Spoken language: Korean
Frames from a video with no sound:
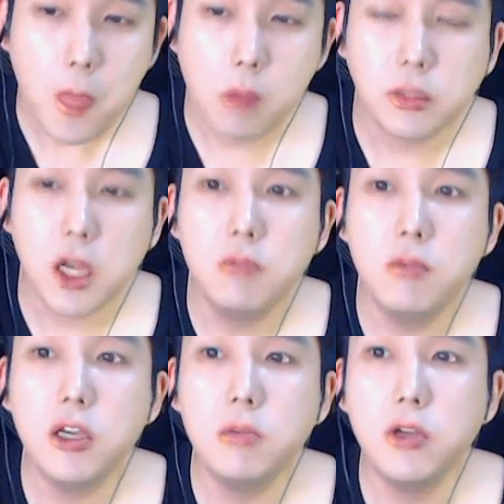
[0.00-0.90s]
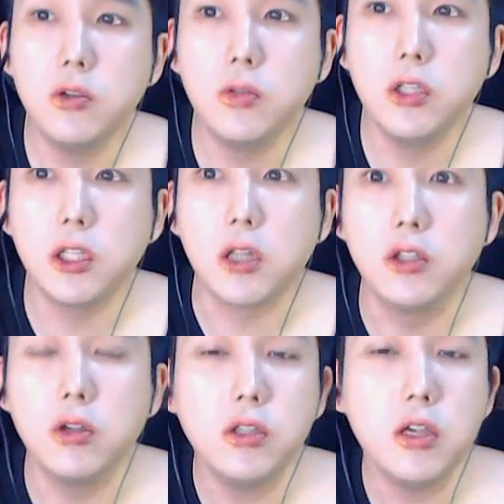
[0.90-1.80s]
장미맨숀이 이제
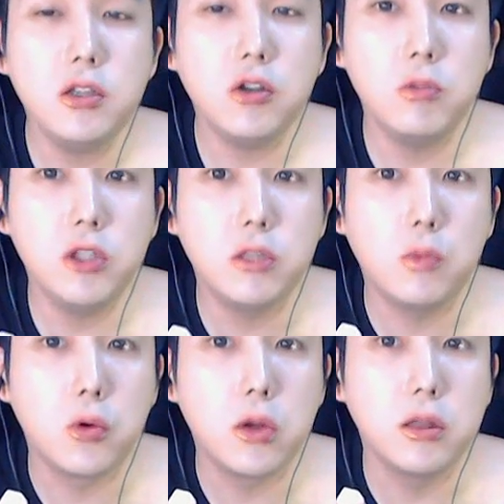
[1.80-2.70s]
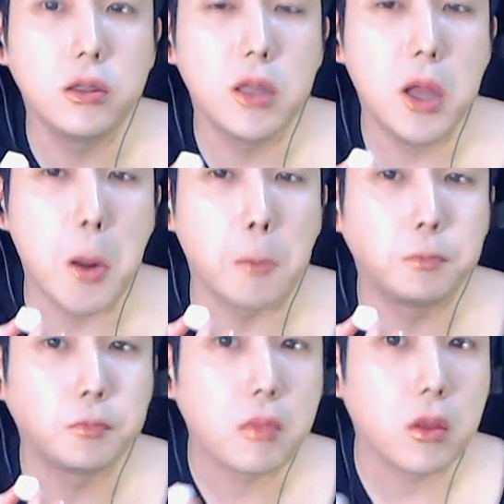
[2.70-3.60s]
대전 체인점인지는 모르겠는데
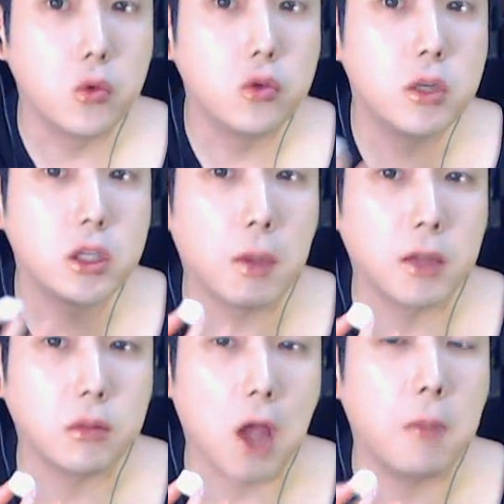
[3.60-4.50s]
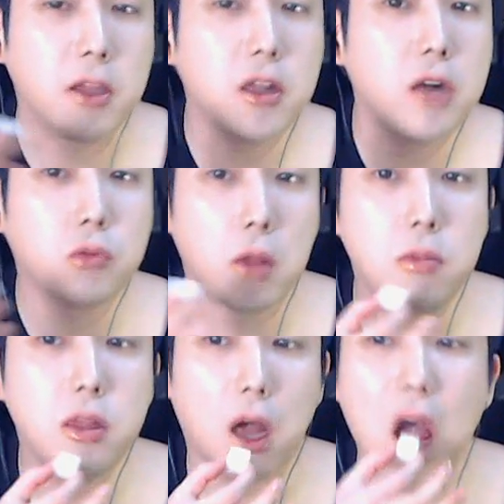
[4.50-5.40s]
요즘에 이제 다 배달도
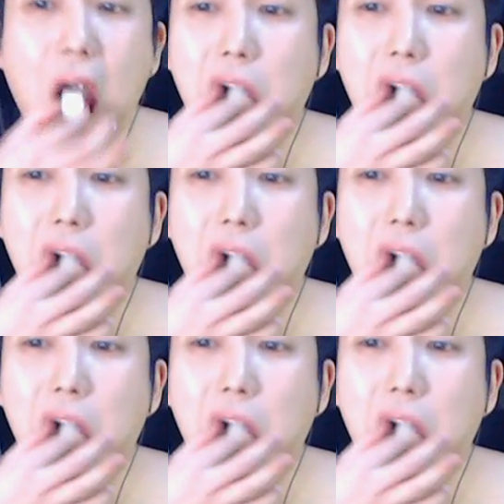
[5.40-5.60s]
됩니다.